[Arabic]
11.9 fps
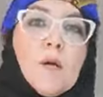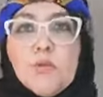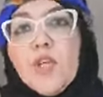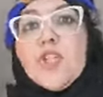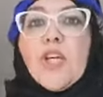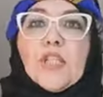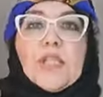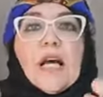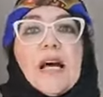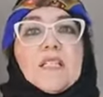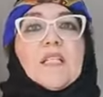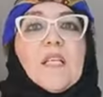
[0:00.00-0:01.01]
مش تكيدنا
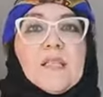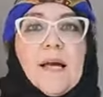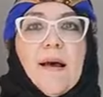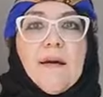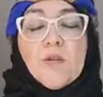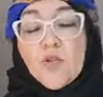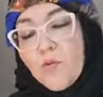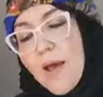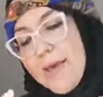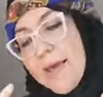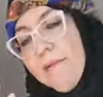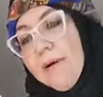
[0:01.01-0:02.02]
العصيدة
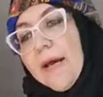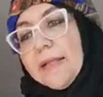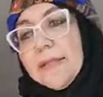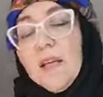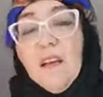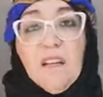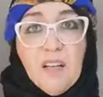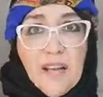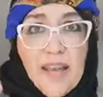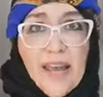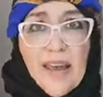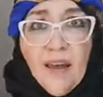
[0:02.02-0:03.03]
شوية وخيتي
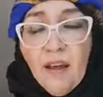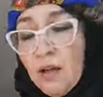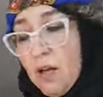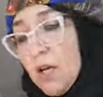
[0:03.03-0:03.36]
ليه